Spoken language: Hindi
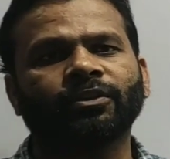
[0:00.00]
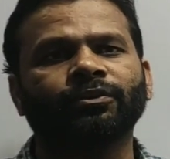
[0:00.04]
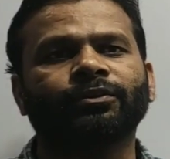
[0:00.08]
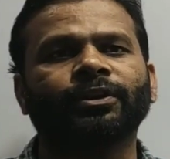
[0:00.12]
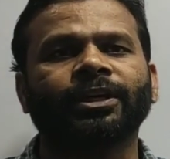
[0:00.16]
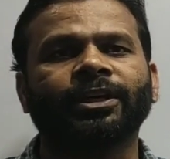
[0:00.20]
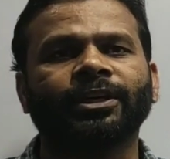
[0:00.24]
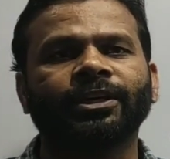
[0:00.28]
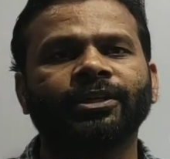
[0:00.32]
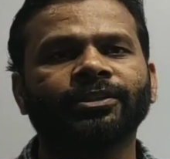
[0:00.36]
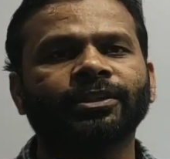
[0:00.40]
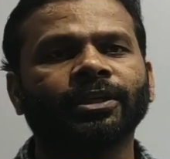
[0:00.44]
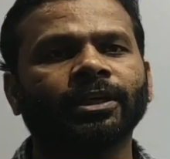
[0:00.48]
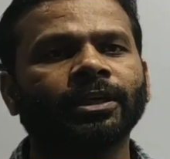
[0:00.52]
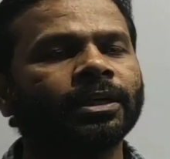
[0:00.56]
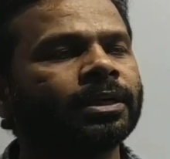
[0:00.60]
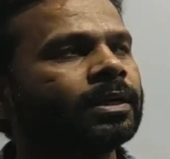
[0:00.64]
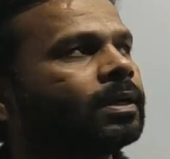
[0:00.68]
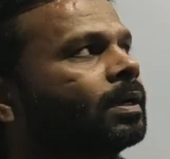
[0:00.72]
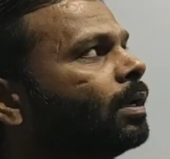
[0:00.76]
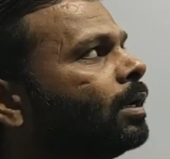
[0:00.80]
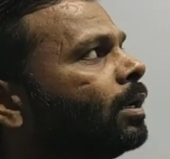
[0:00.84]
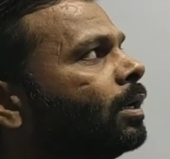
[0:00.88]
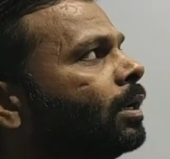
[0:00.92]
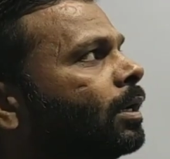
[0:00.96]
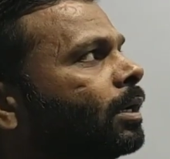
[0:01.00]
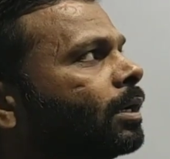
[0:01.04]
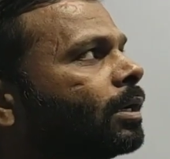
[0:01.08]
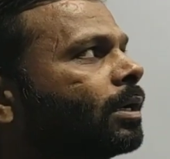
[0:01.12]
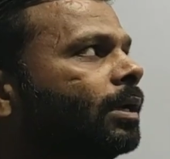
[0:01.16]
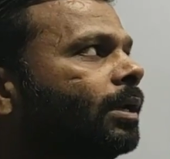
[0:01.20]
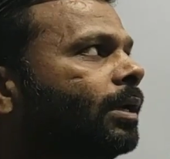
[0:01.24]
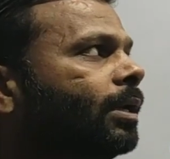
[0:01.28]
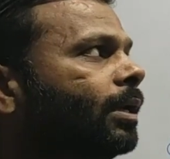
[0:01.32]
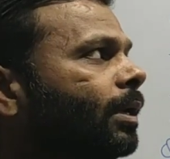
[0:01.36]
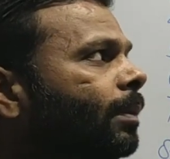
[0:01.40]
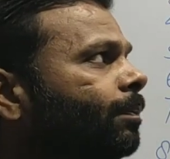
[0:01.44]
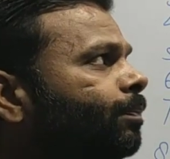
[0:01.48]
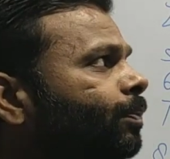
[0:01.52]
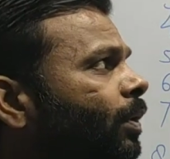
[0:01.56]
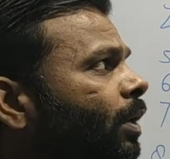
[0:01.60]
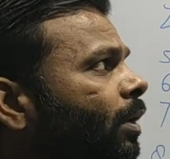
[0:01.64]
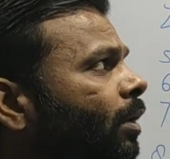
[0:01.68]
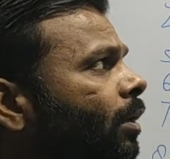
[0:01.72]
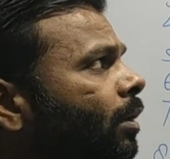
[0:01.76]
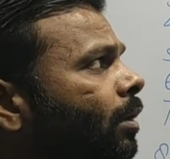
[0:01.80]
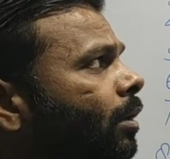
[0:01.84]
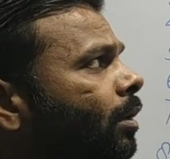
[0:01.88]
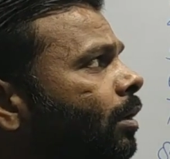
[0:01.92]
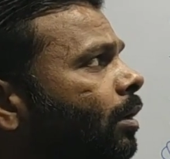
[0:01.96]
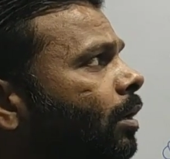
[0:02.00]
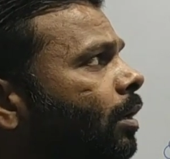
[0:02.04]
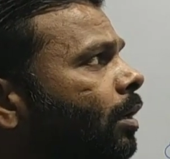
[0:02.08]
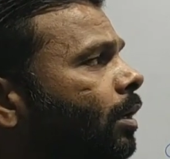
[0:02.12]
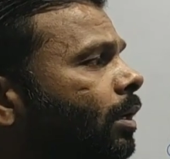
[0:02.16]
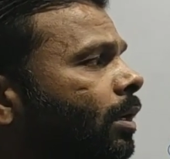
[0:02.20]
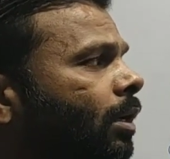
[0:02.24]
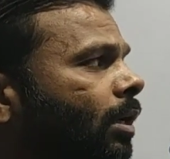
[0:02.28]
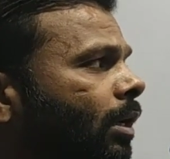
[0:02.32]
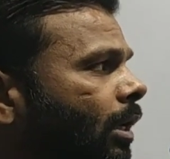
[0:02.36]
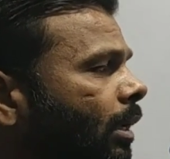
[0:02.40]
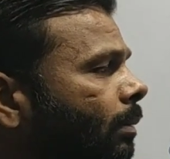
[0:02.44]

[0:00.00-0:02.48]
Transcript: का वेटेज है क्लियर है और